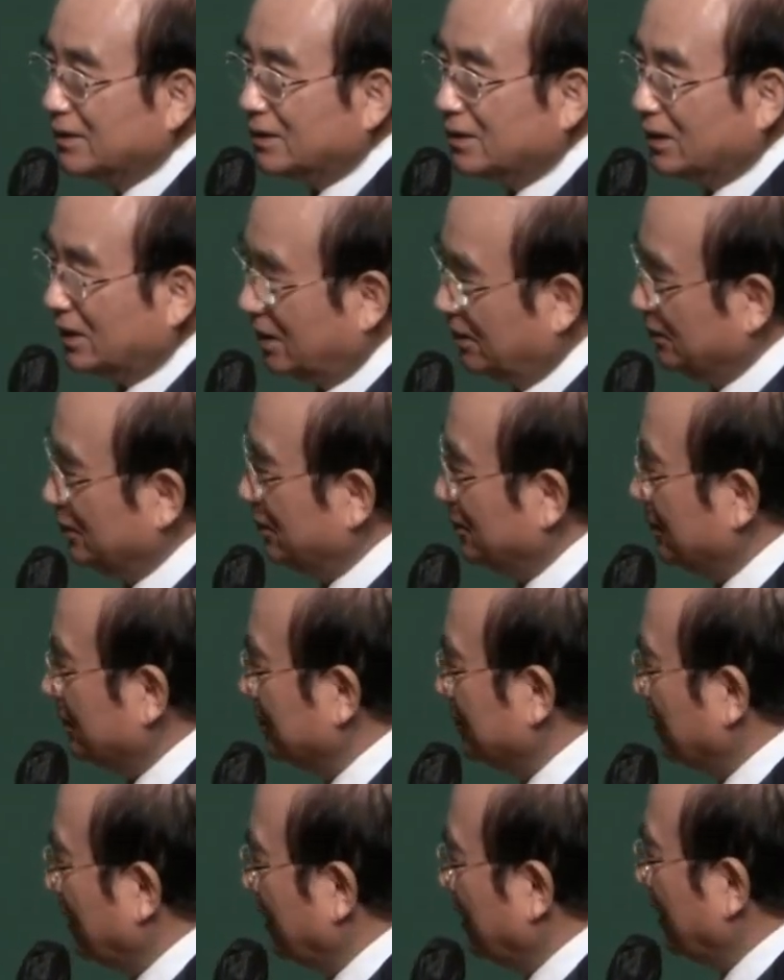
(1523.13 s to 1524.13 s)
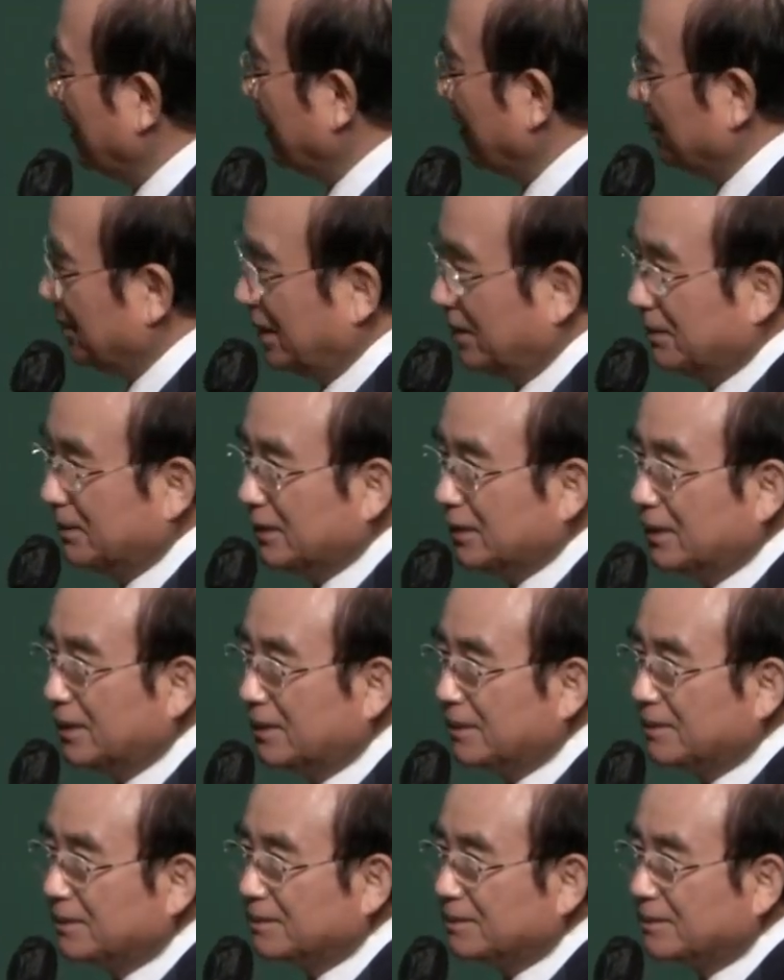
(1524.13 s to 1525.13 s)
지금도 저는 나의 아랍
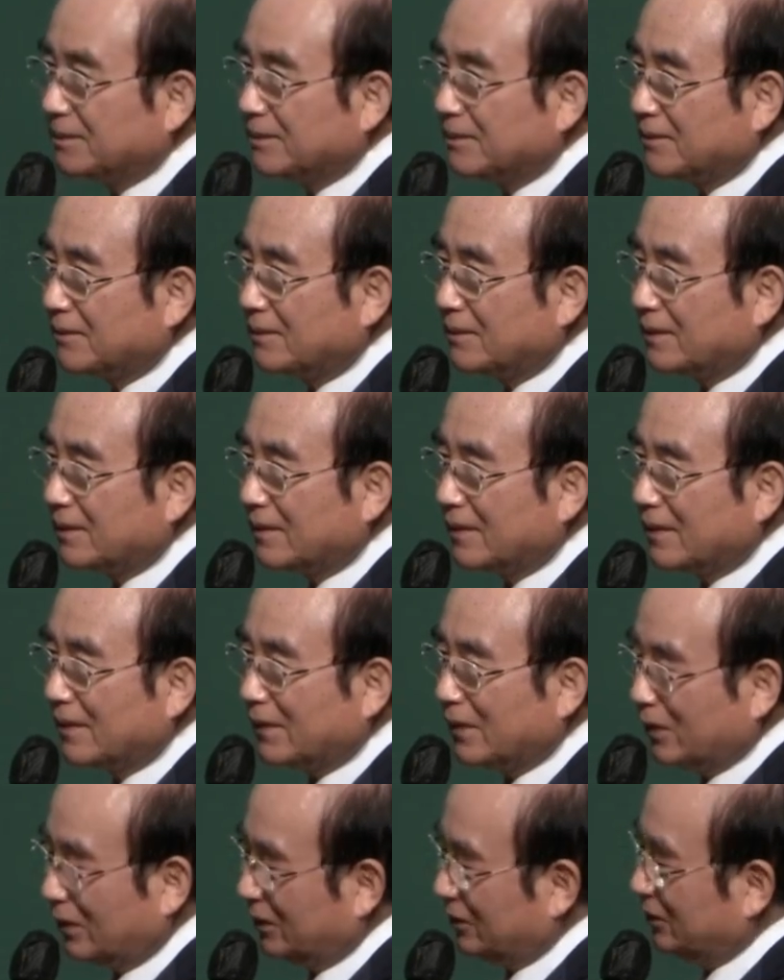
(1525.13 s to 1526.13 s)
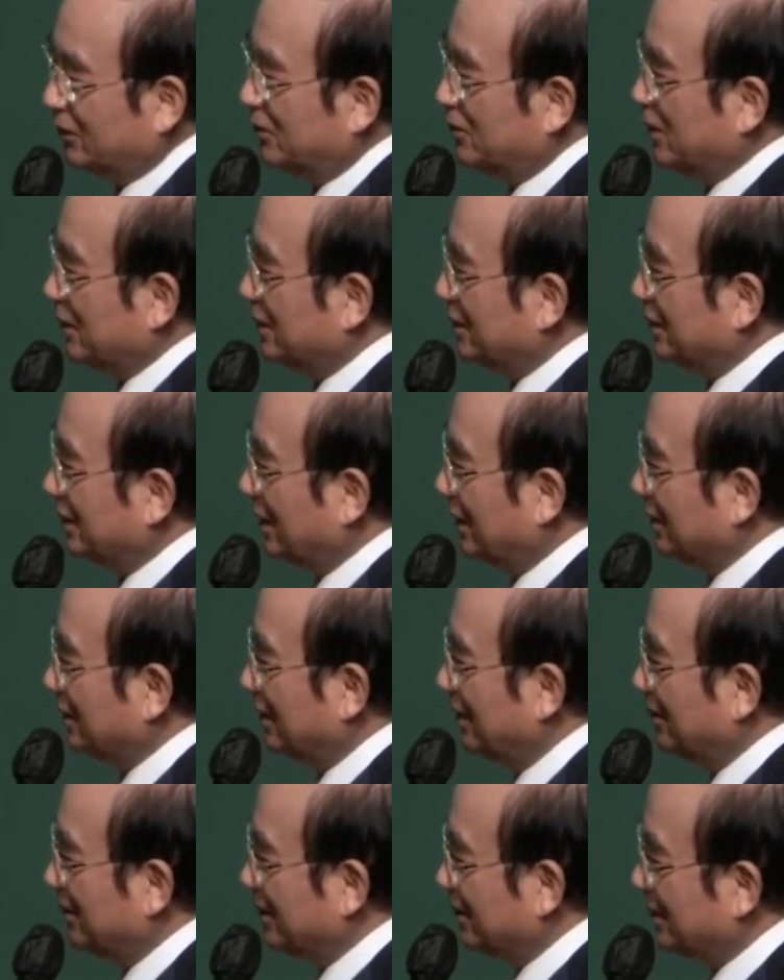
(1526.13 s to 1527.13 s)
안입니다 적어도 뭐
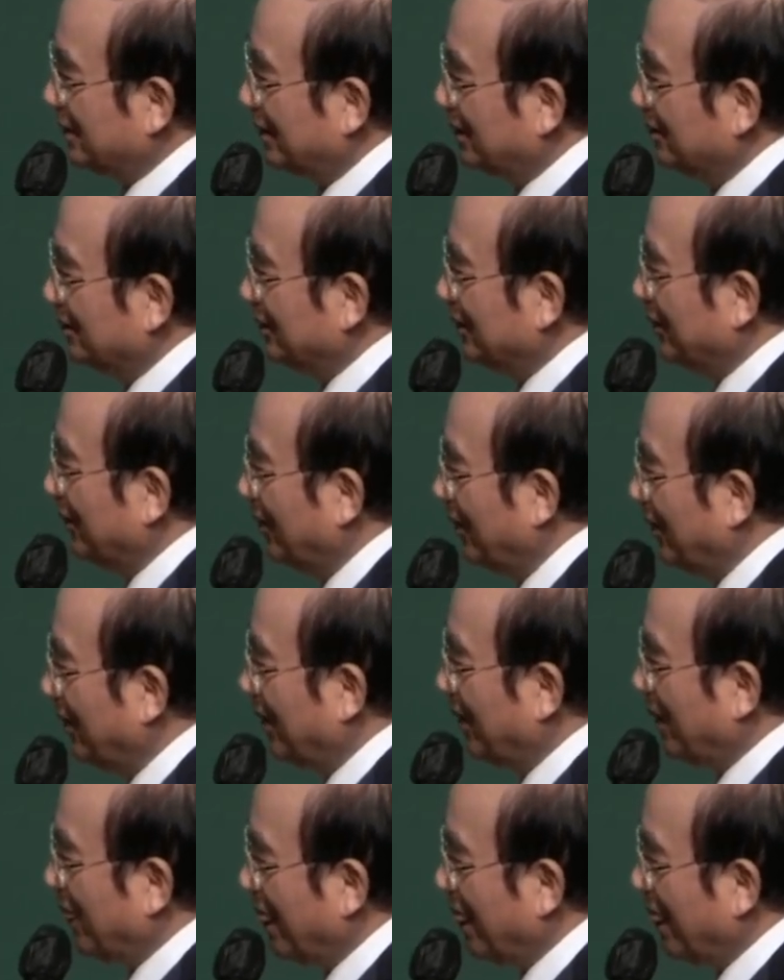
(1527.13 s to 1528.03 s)
신앙생활에서 지금도요,